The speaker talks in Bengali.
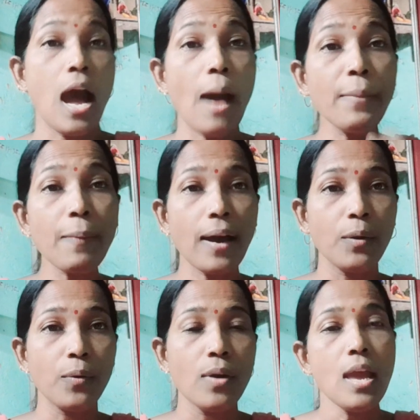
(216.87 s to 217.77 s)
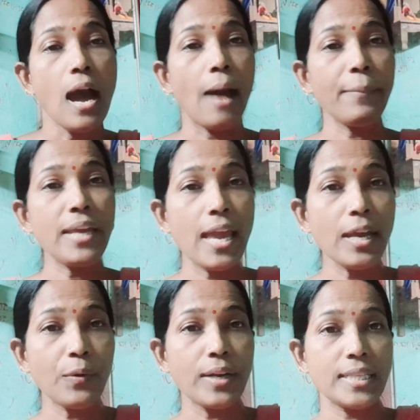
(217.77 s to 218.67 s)
আমি ভালো আমি এই
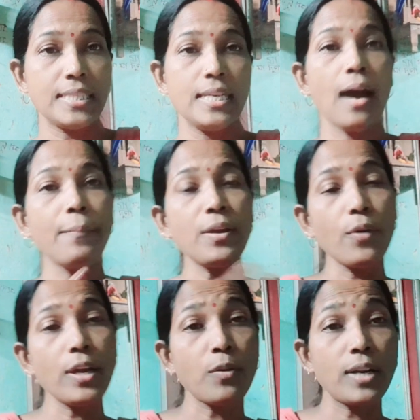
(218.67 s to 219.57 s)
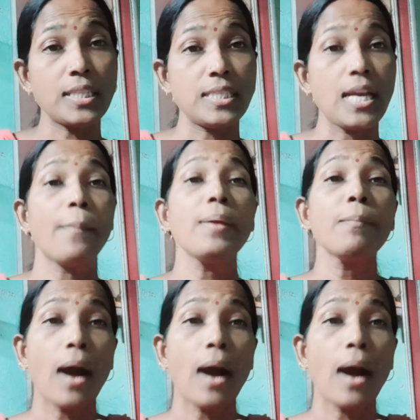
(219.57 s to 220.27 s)
করেছি আমি ওই করেছি আমি